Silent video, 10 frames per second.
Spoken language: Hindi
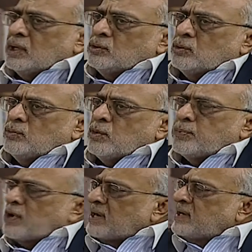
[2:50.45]
तो वो
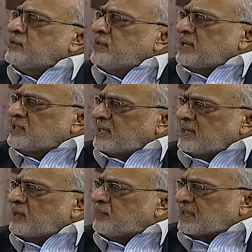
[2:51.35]
पुराना ट्रेडिशन
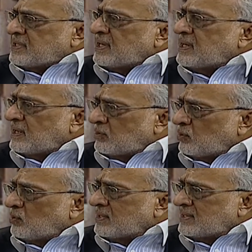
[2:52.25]
है कि पर्चा काट
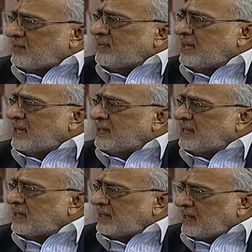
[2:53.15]
दो कि जेवर ले
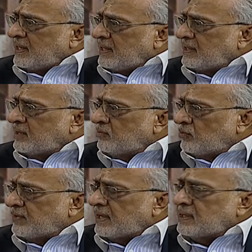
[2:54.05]
गया ये ले गया वो
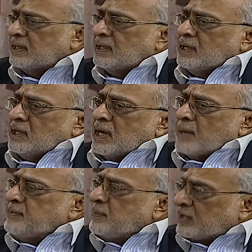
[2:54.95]
फलाना अपने हम्म।